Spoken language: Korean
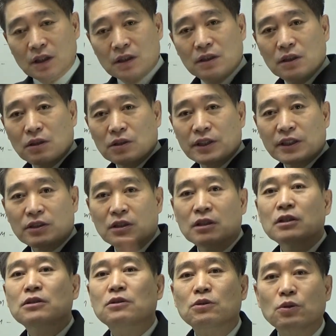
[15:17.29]
거기에서
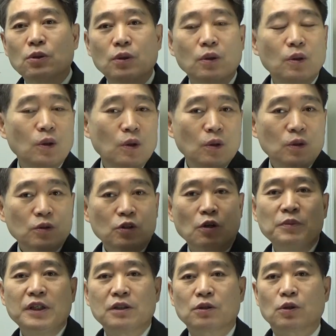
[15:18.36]
흙도
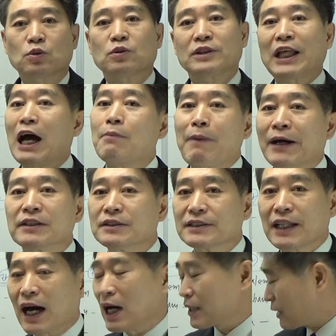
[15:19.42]
떠밀리는 것도 다 받는다.